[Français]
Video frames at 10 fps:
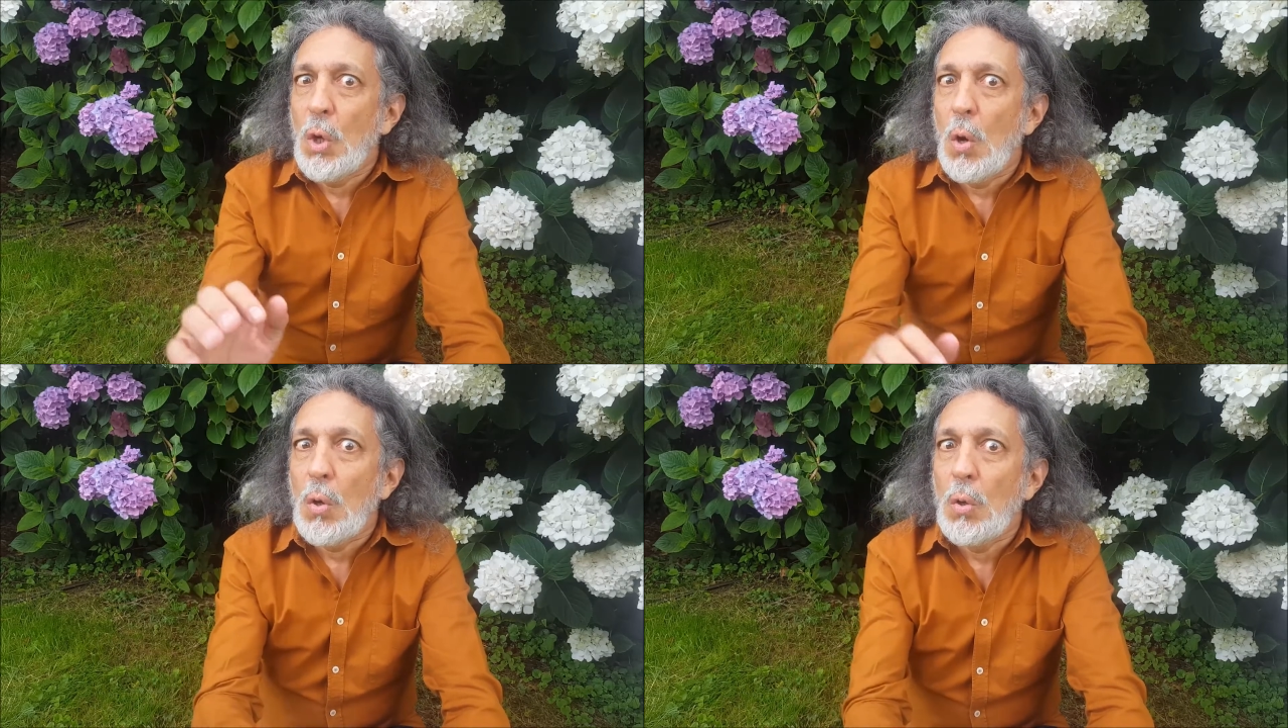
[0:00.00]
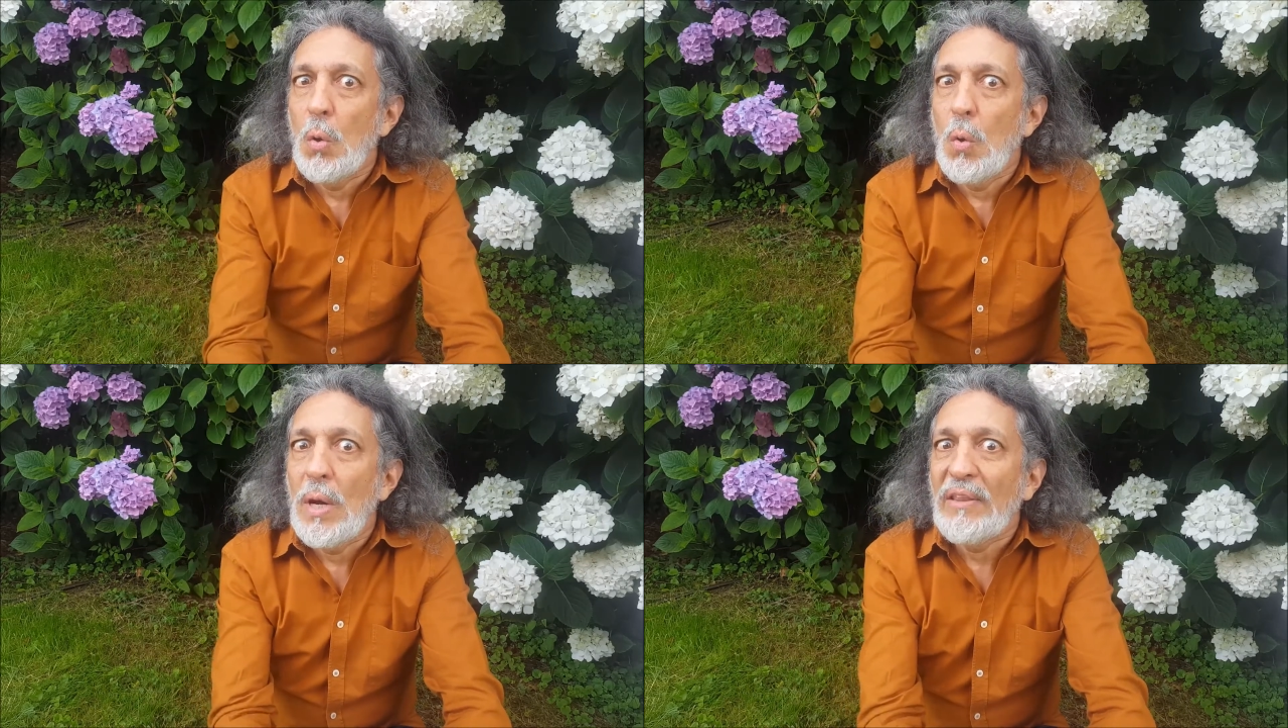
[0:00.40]

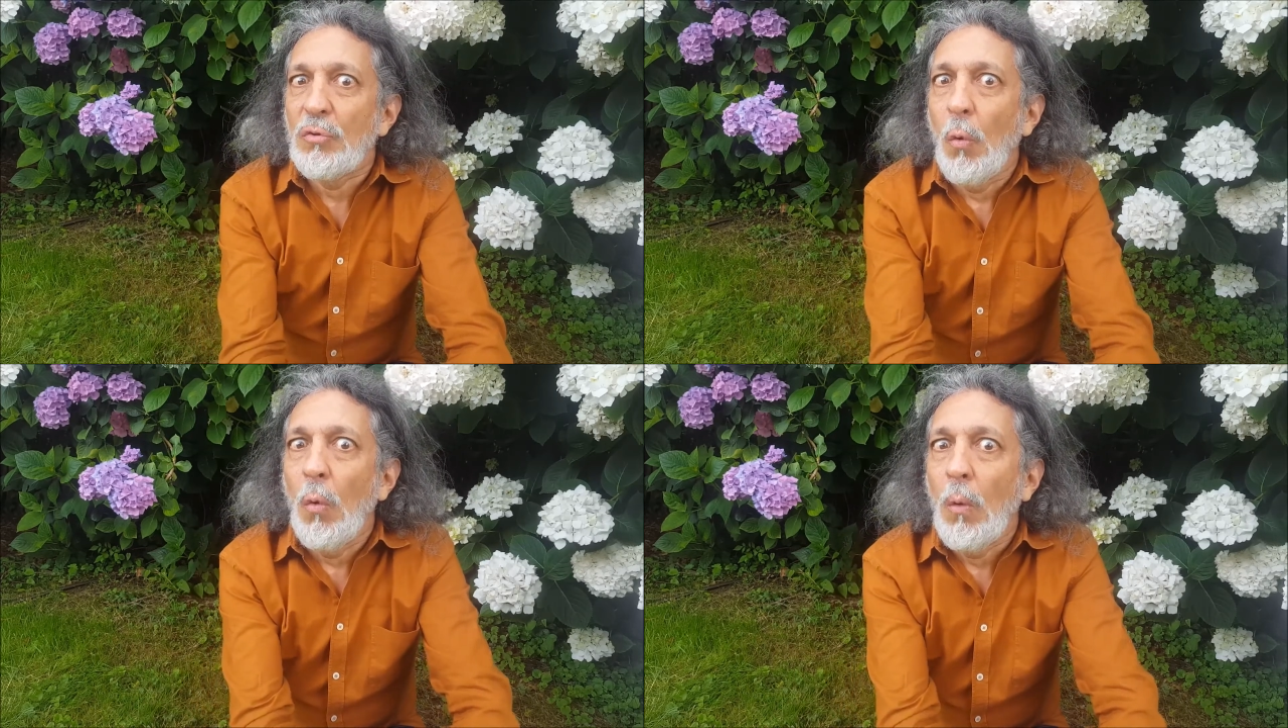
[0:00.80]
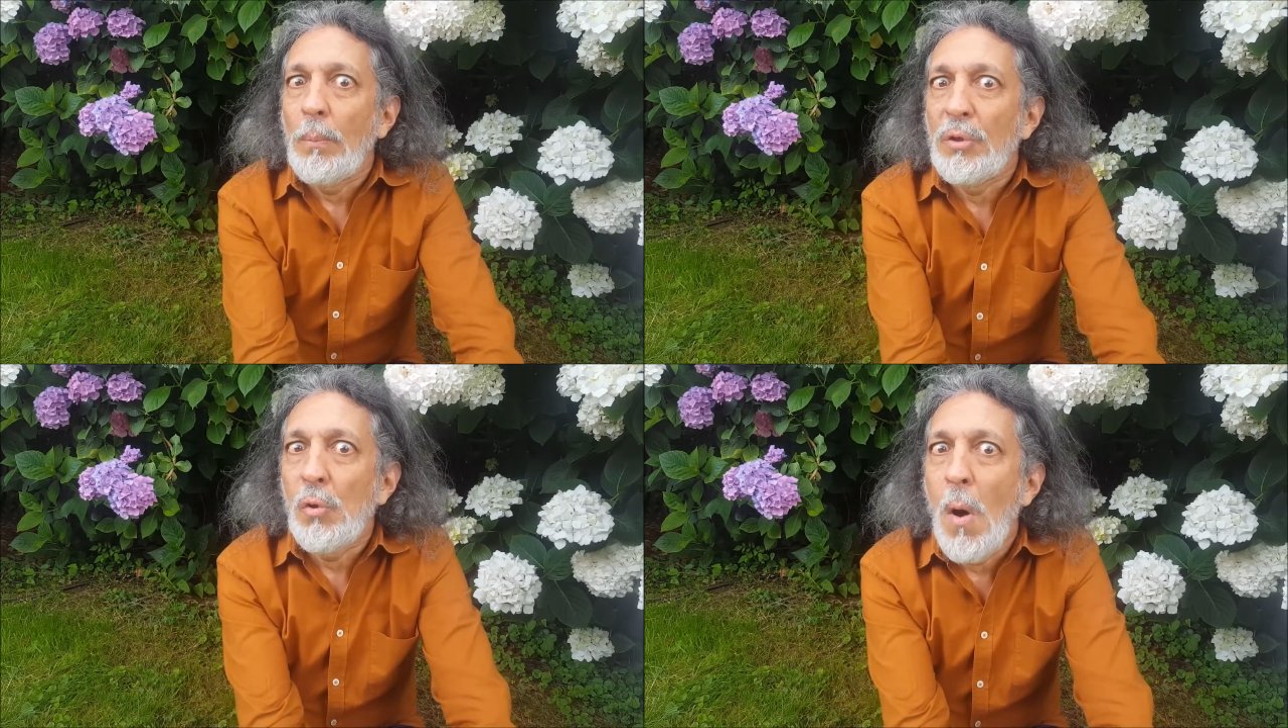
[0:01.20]
qu'enclos la
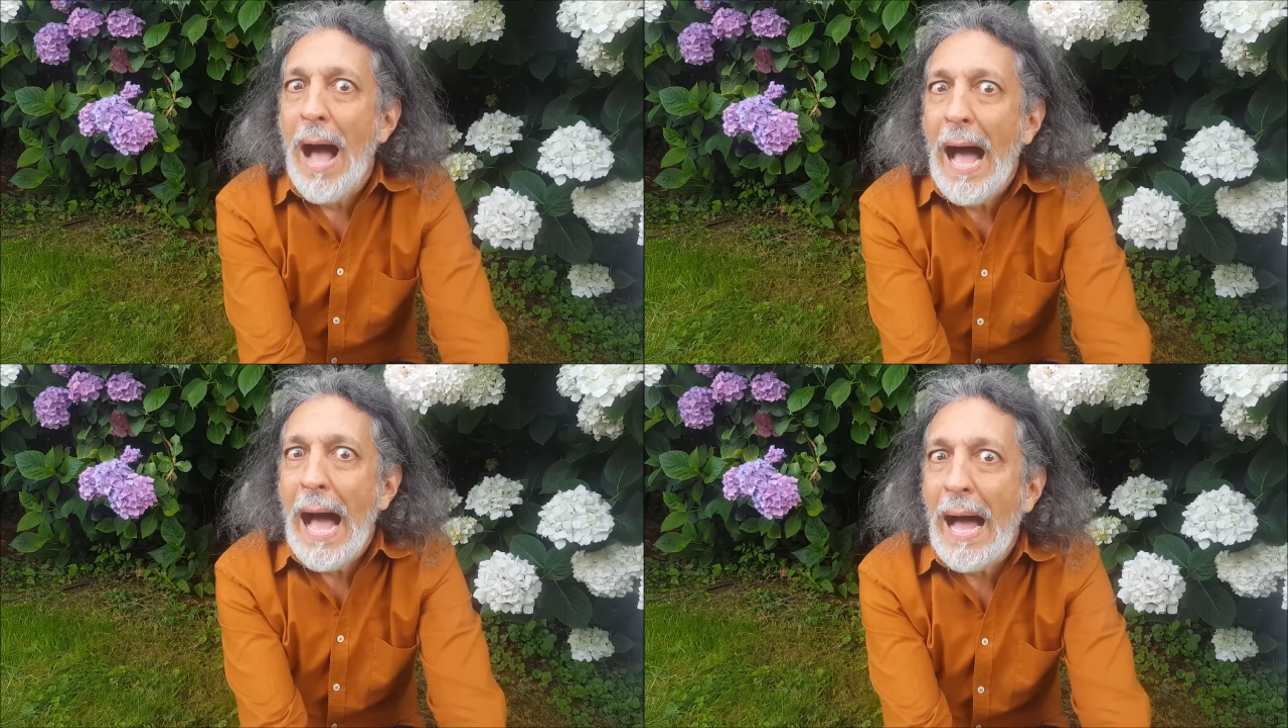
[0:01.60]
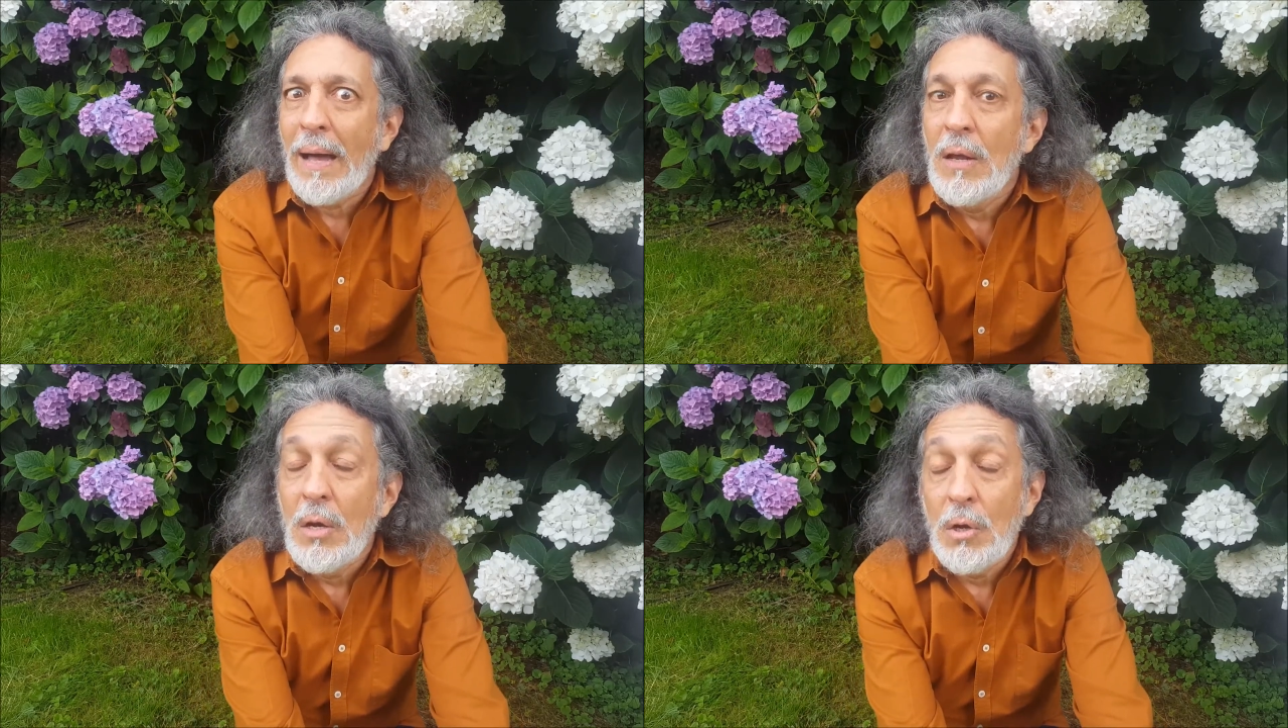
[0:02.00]
tombe noire.